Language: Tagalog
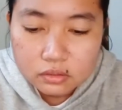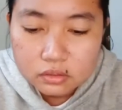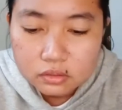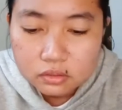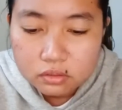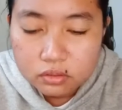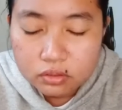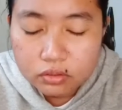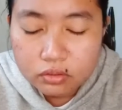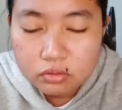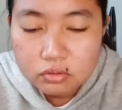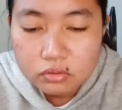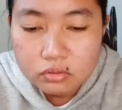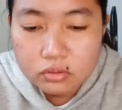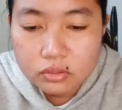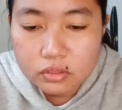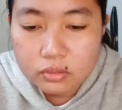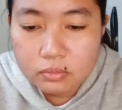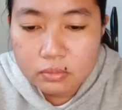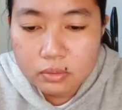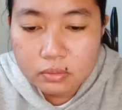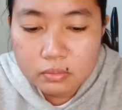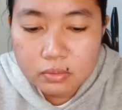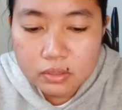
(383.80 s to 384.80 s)
siguro
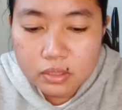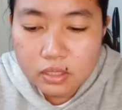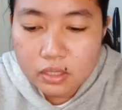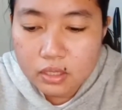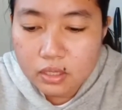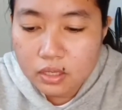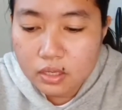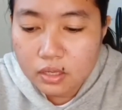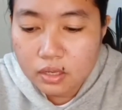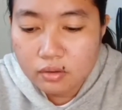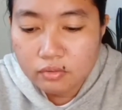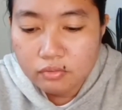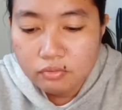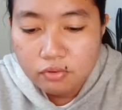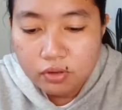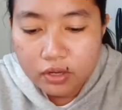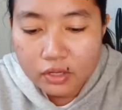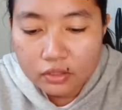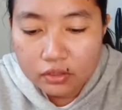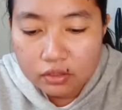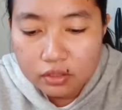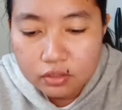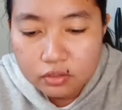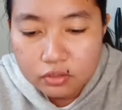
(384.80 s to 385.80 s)
naman magiging
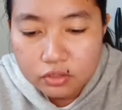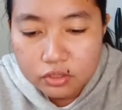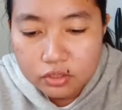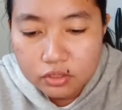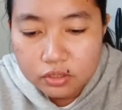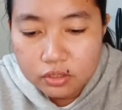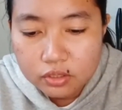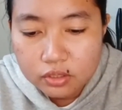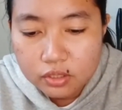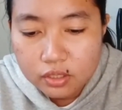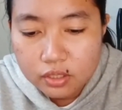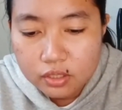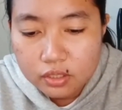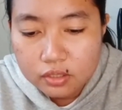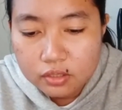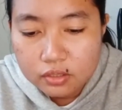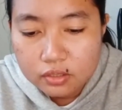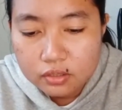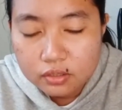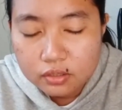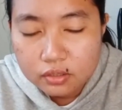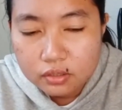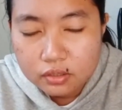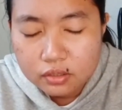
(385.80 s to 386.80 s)
affected siya
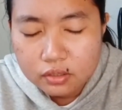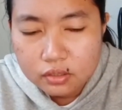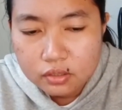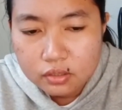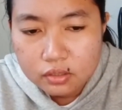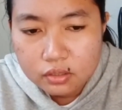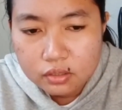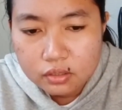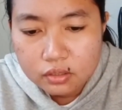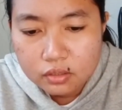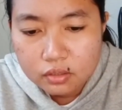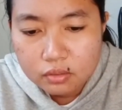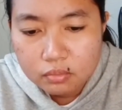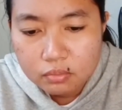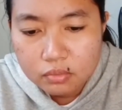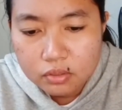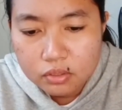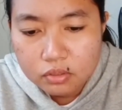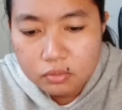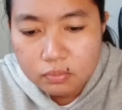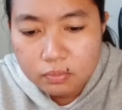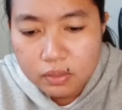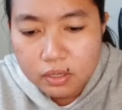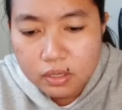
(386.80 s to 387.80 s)
guys
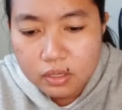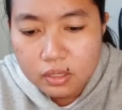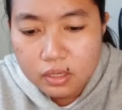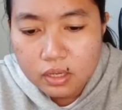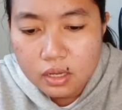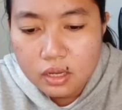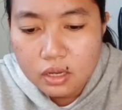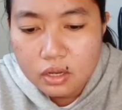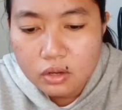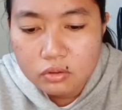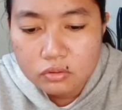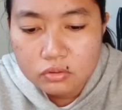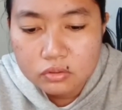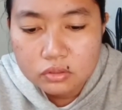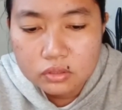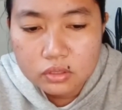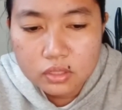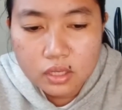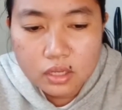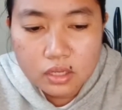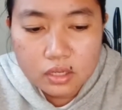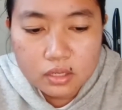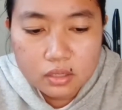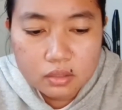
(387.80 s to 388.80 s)
medyo parang
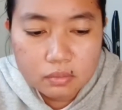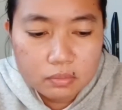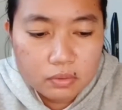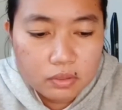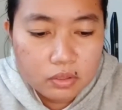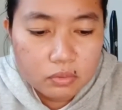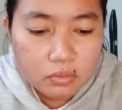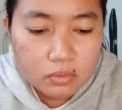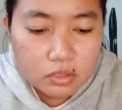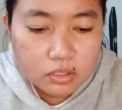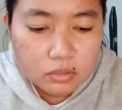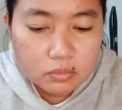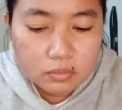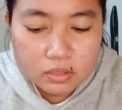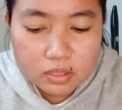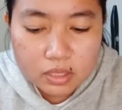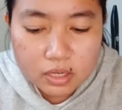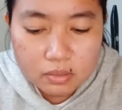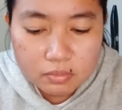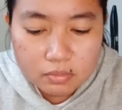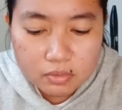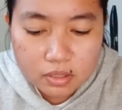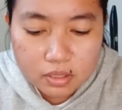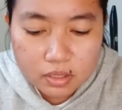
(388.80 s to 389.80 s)
kakaunti pero mas
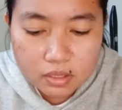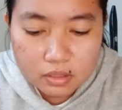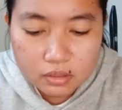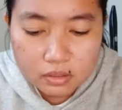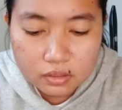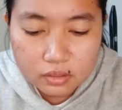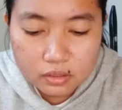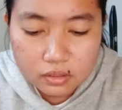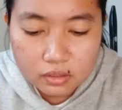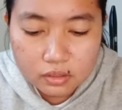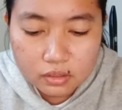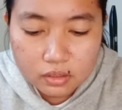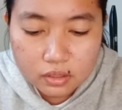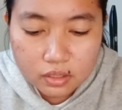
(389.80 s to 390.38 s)
marami yata